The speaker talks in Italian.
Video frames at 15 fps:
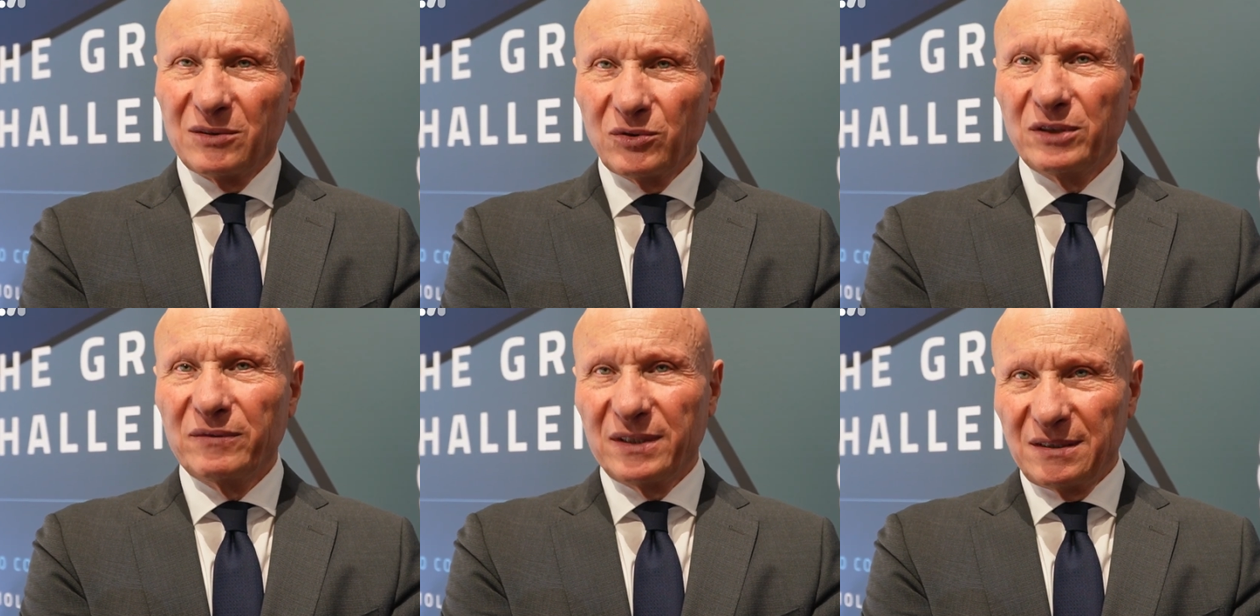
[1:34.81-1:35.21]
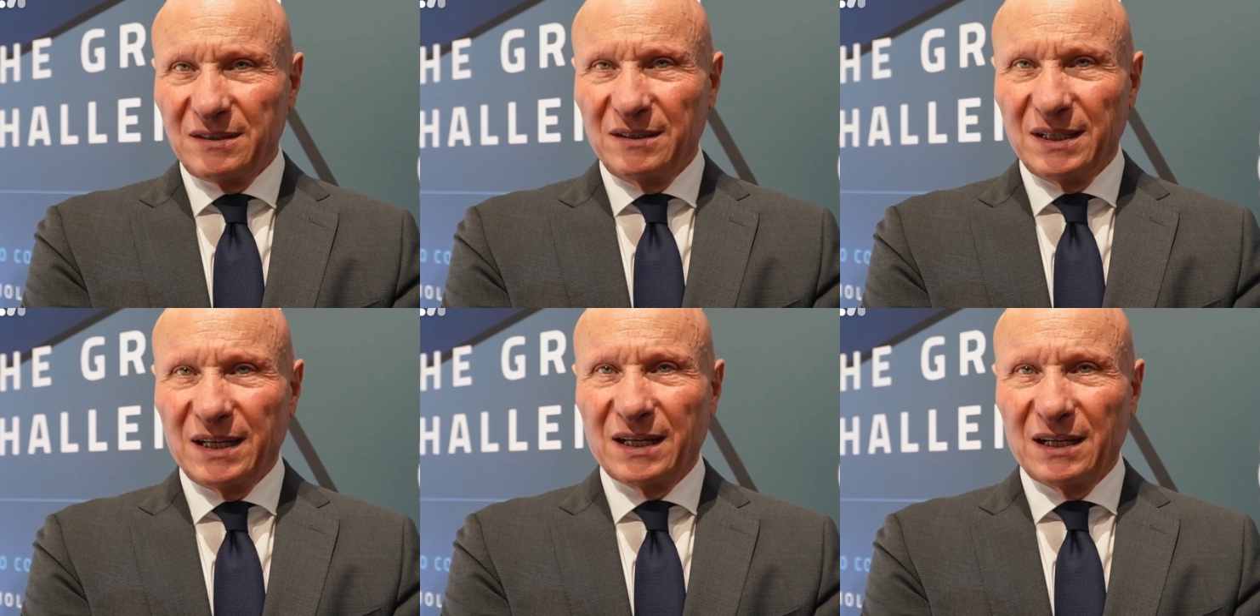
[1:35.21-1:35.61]

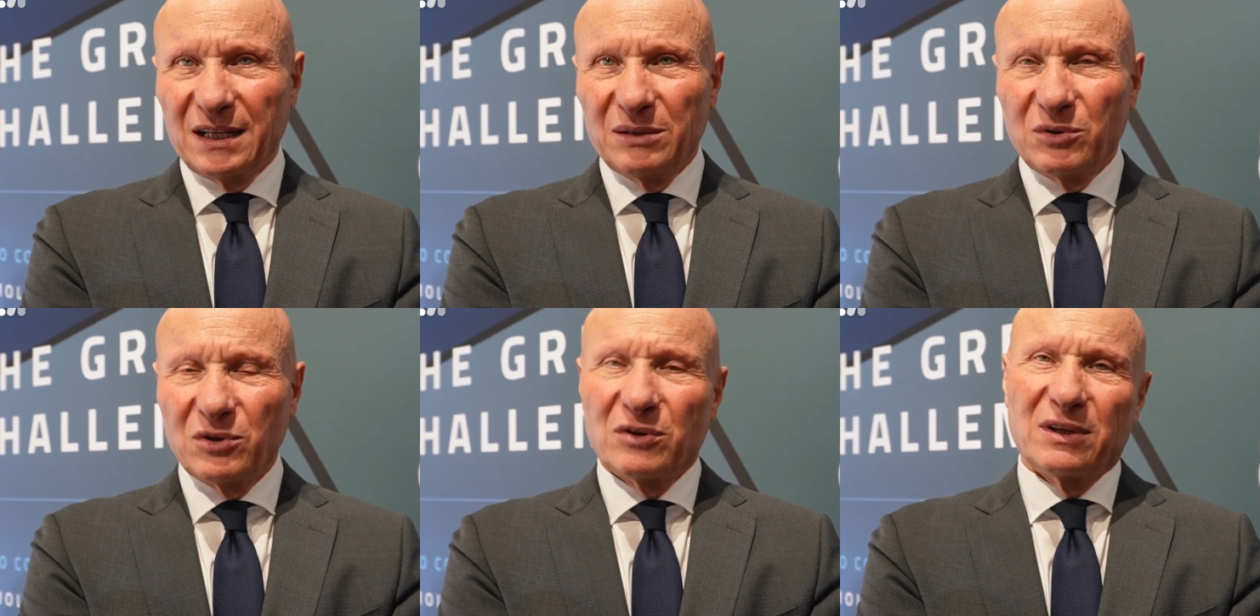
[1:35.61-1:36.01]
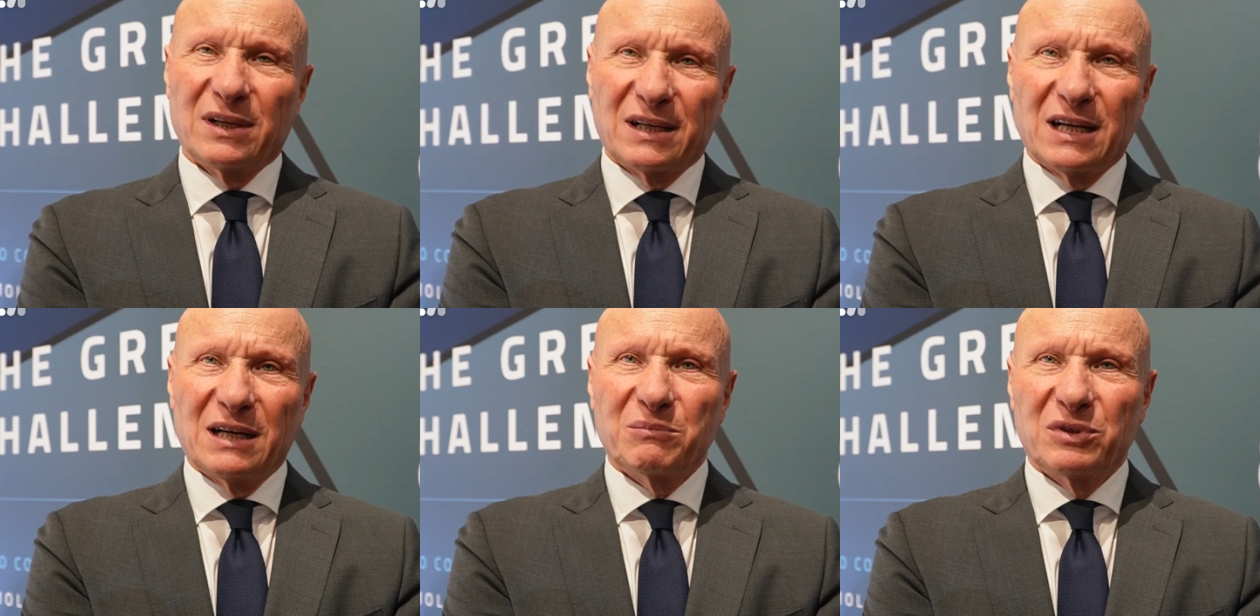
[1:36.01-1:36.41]
università che lavorano
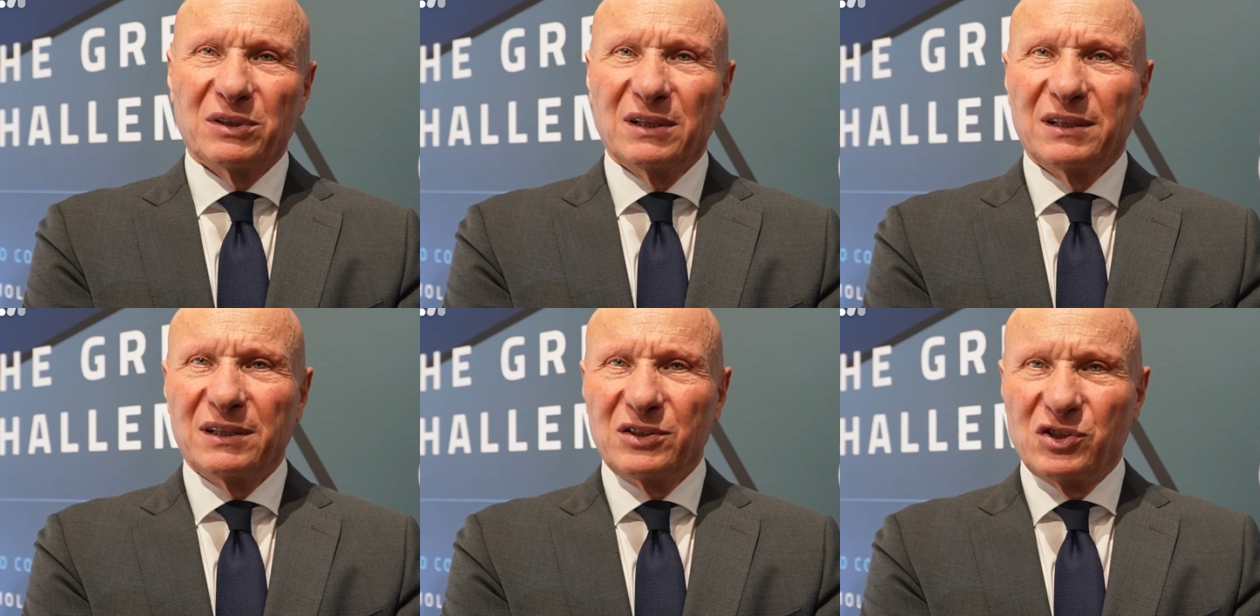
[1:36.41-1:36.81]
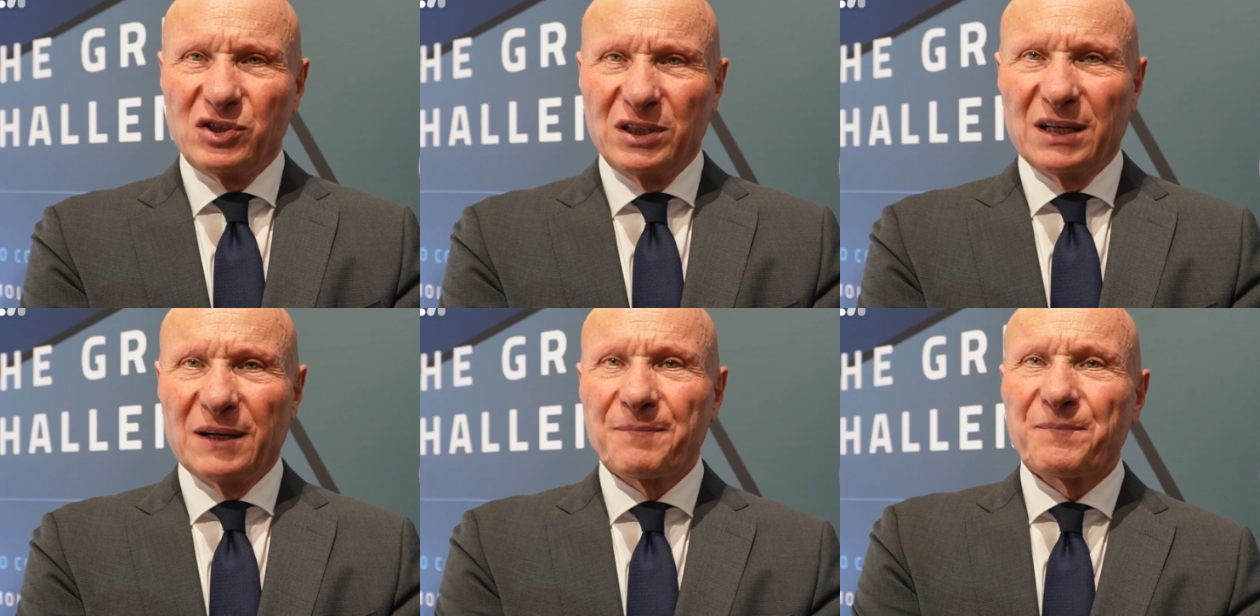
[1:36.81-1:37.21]
nel campo
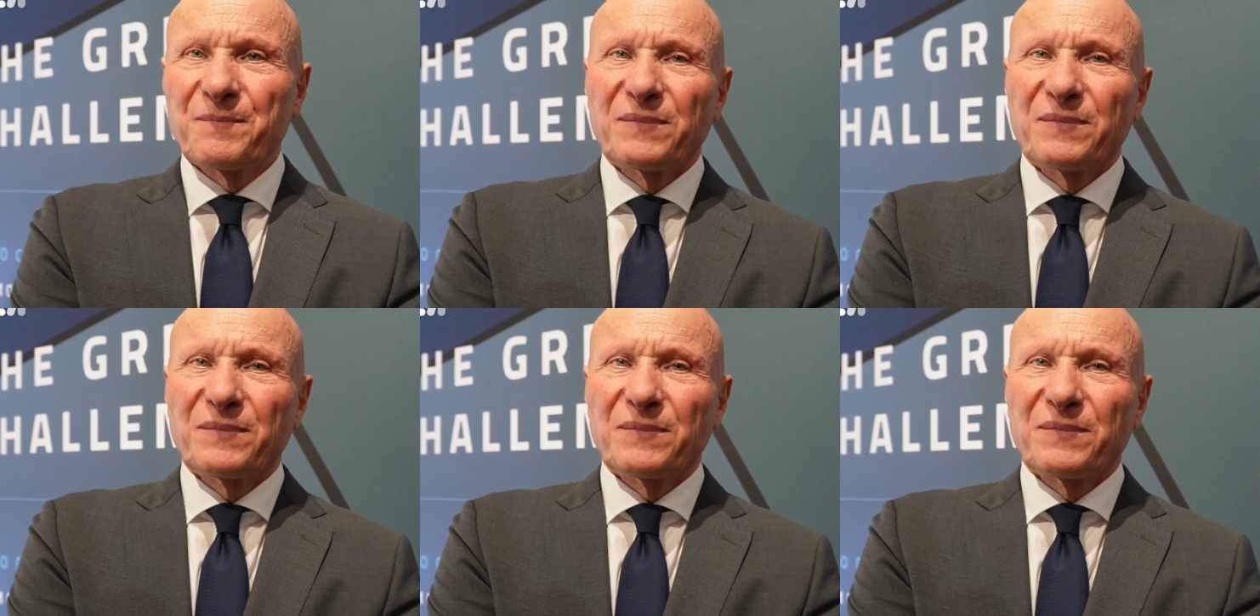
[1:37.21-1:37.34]
dell'energia